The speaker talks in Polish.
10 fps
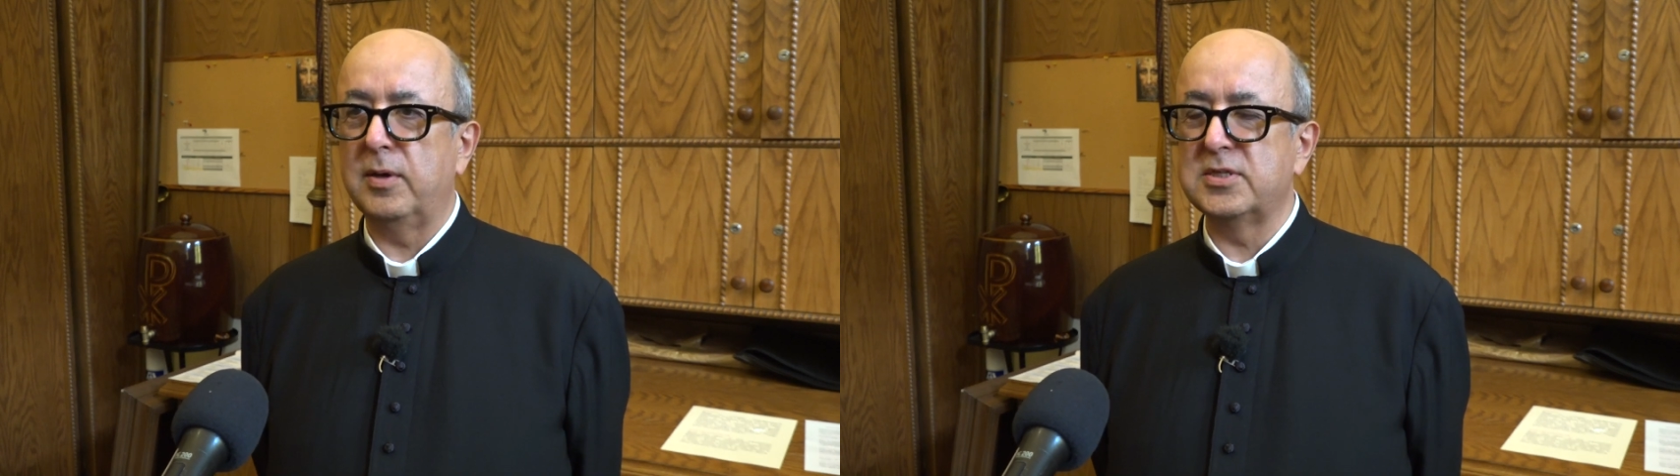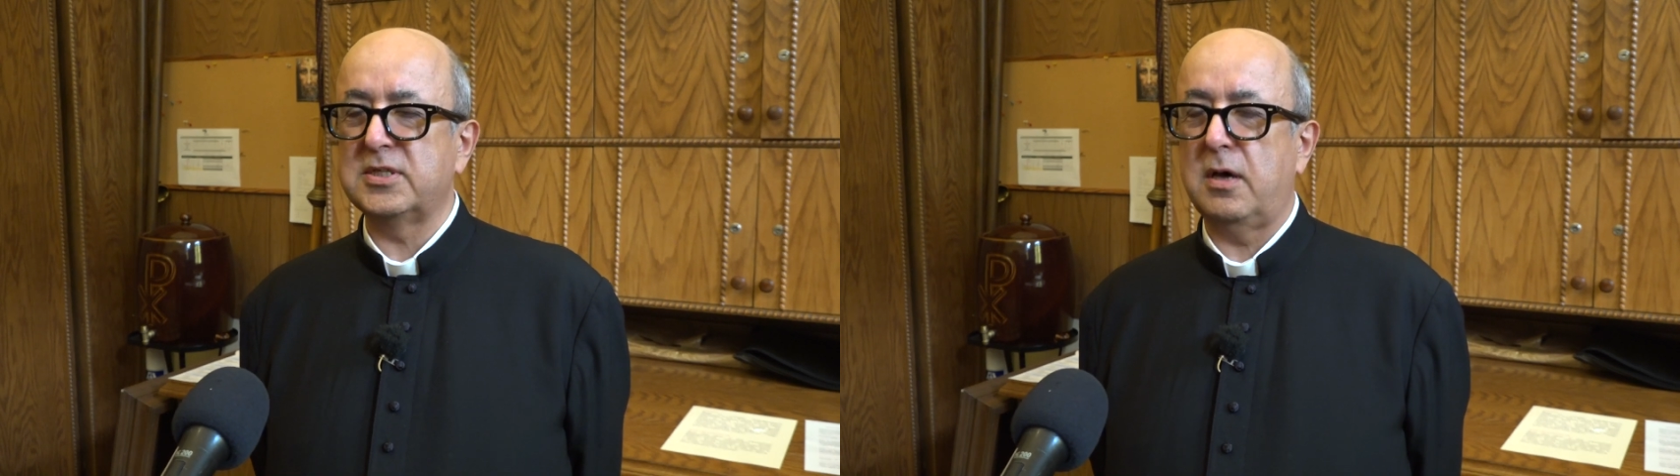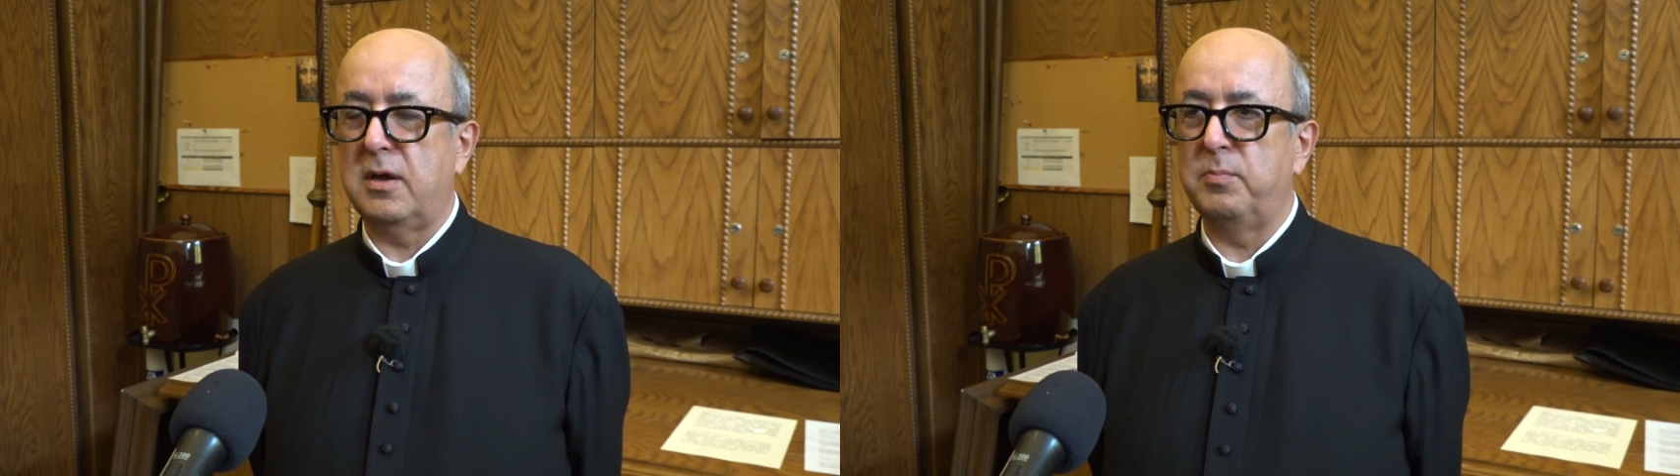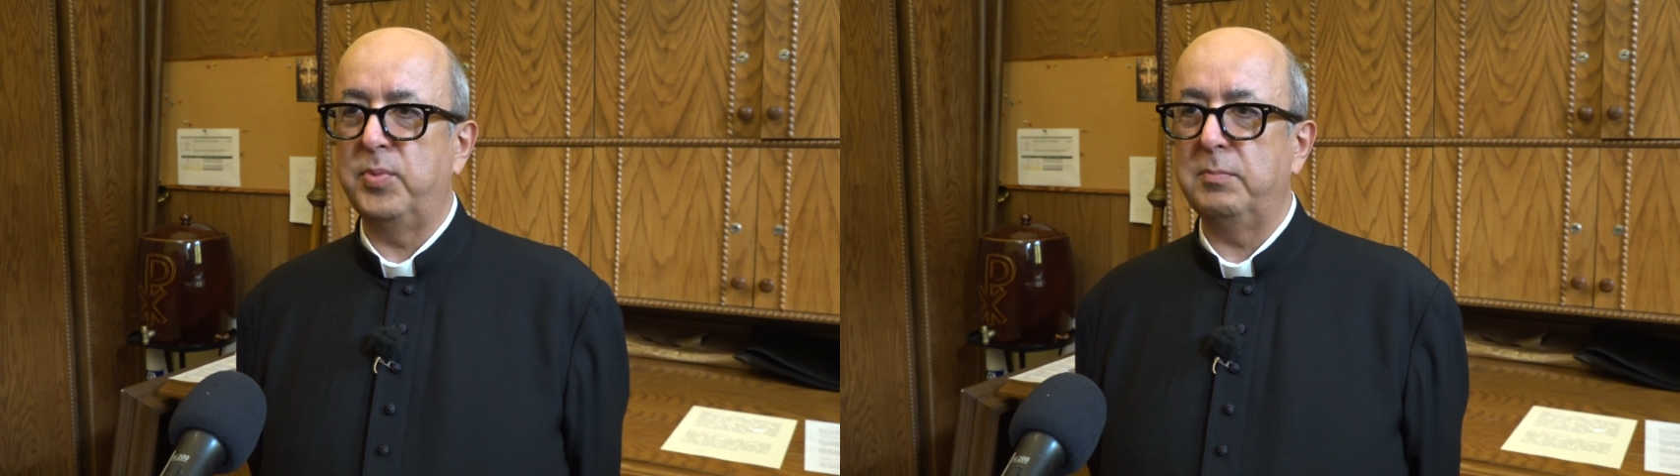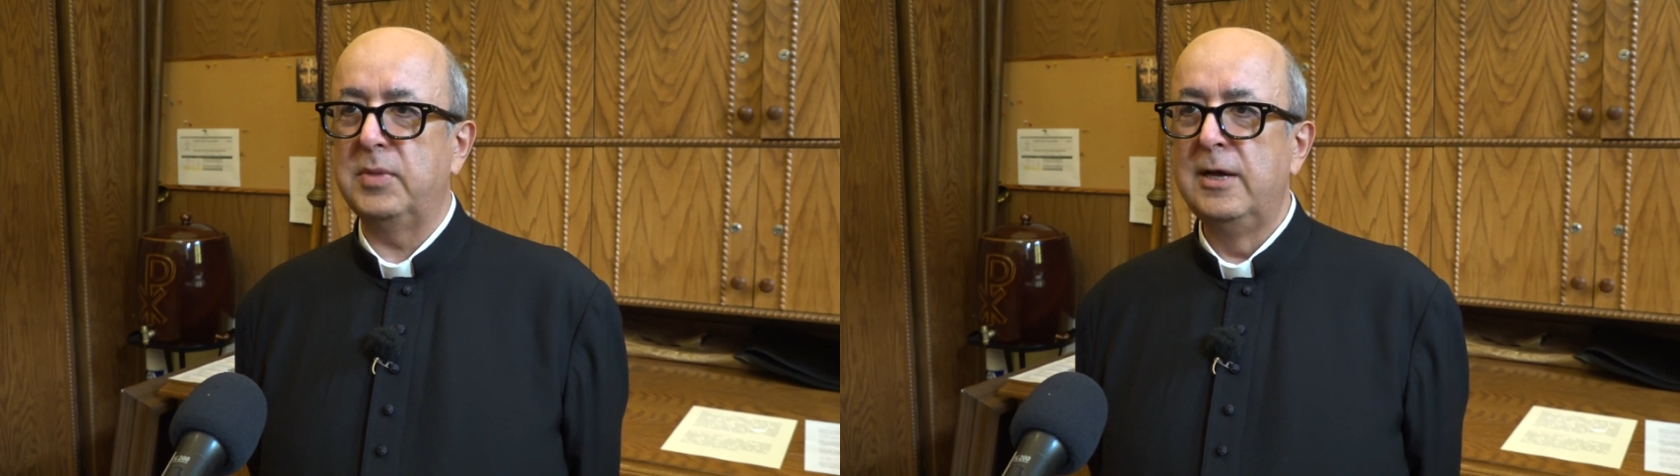
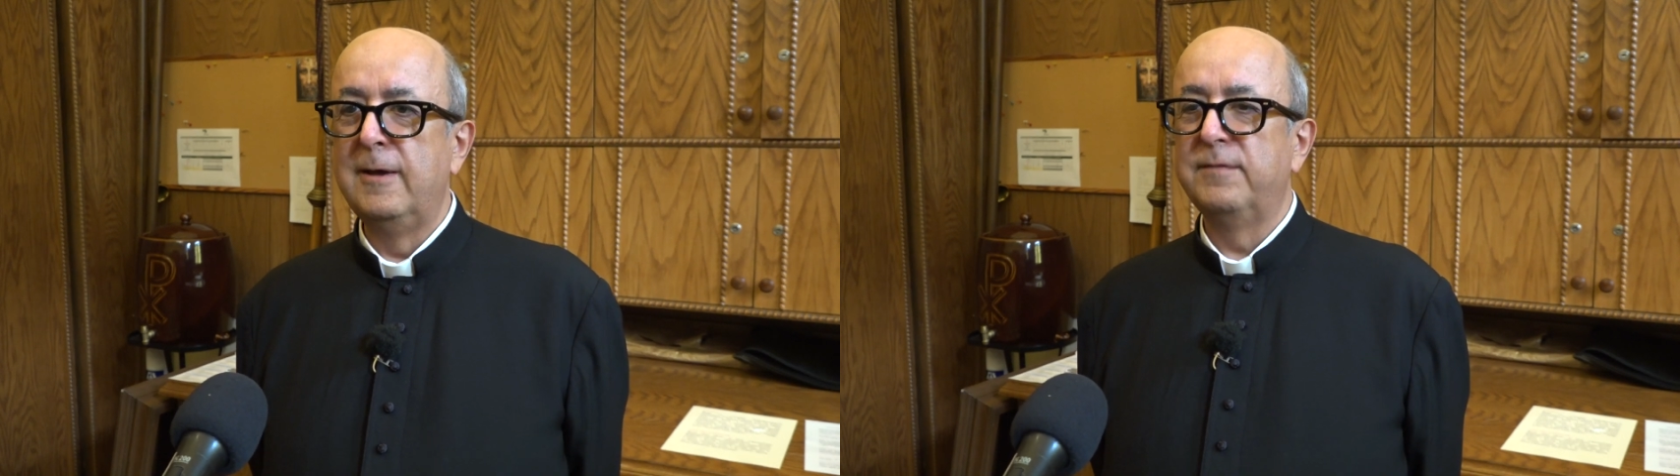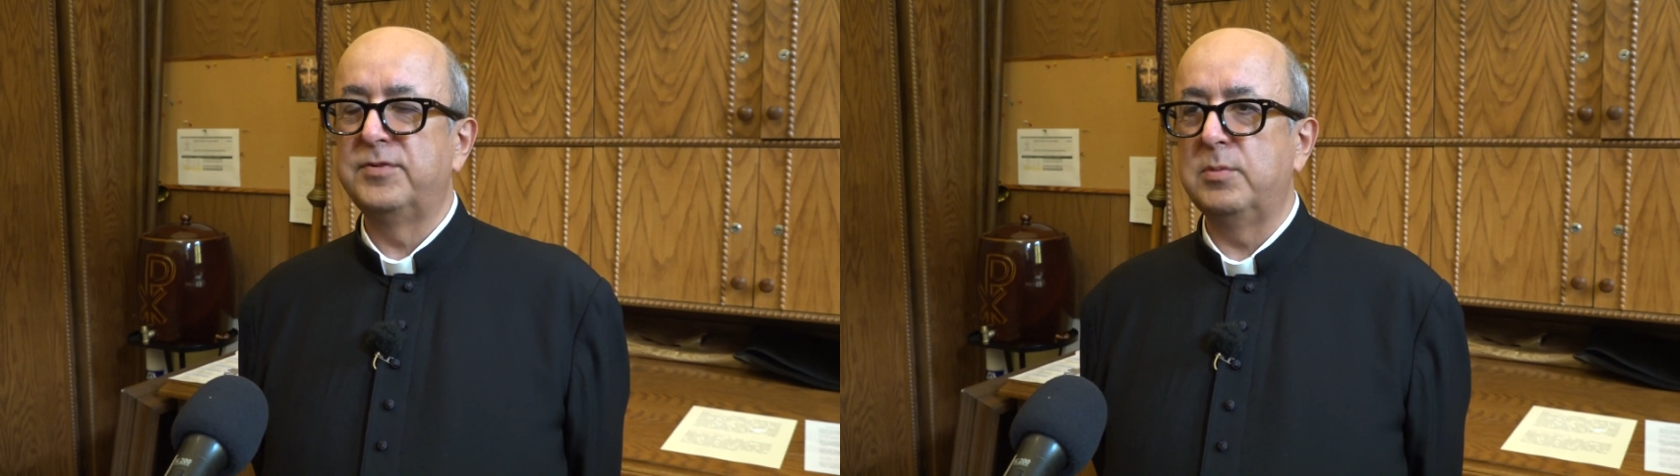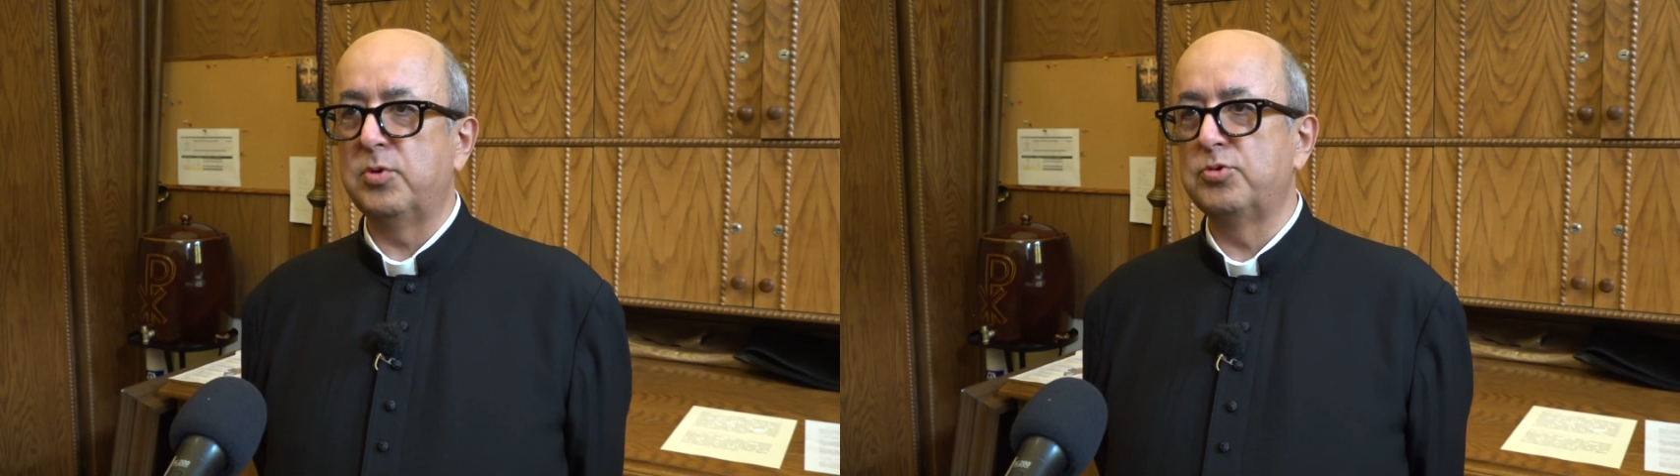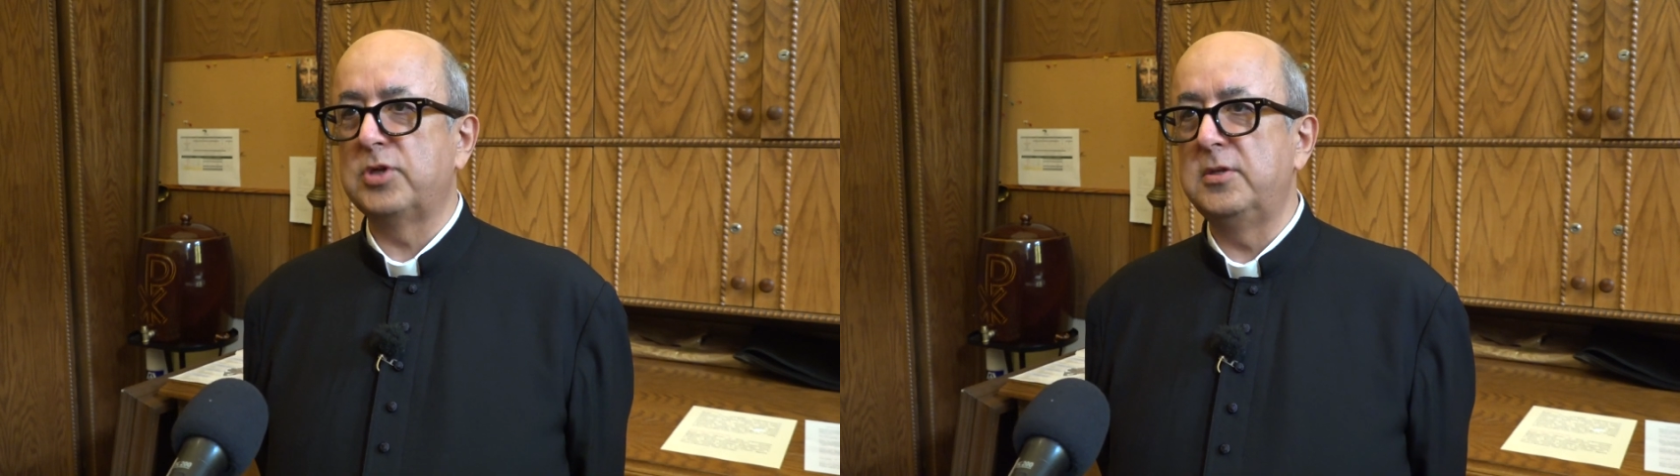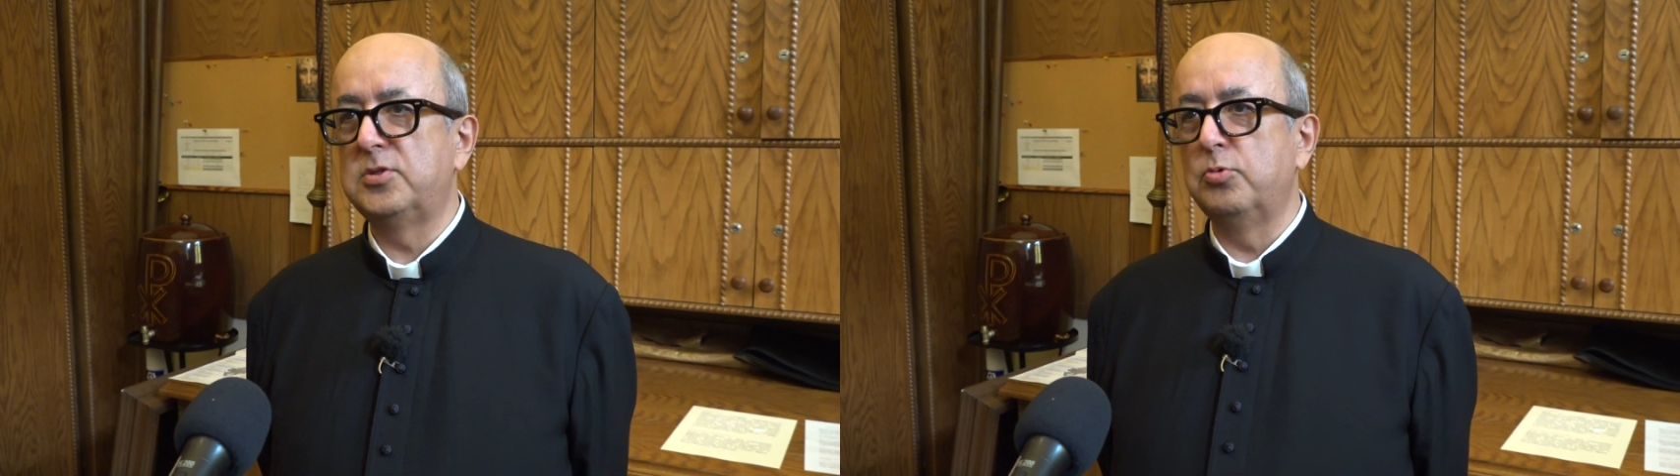skarbem. W tym
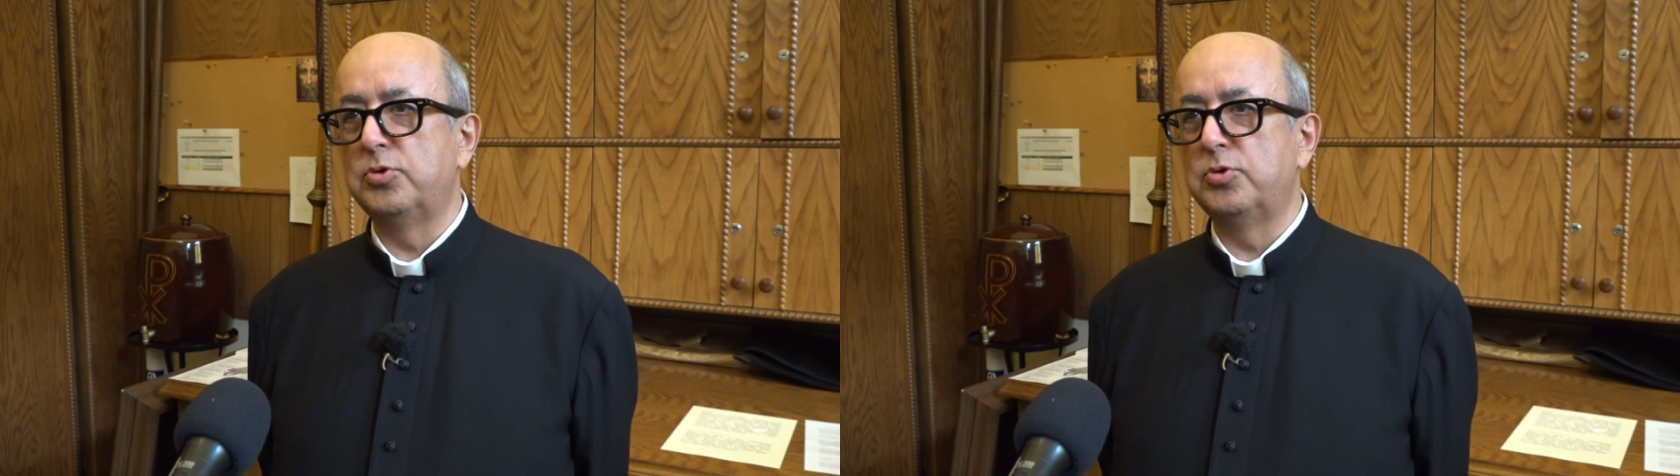różańcu